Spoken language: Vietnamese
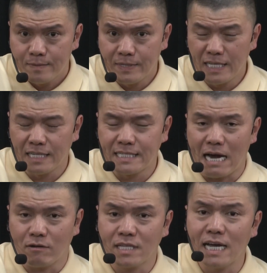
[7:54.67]
Bây giờ
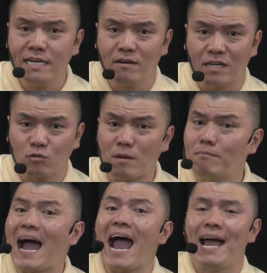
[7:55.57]
chả có Tây nào cả, toàn
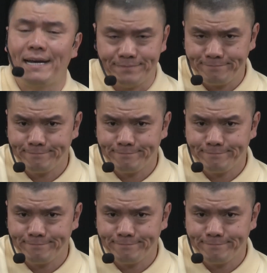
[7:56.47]
ma,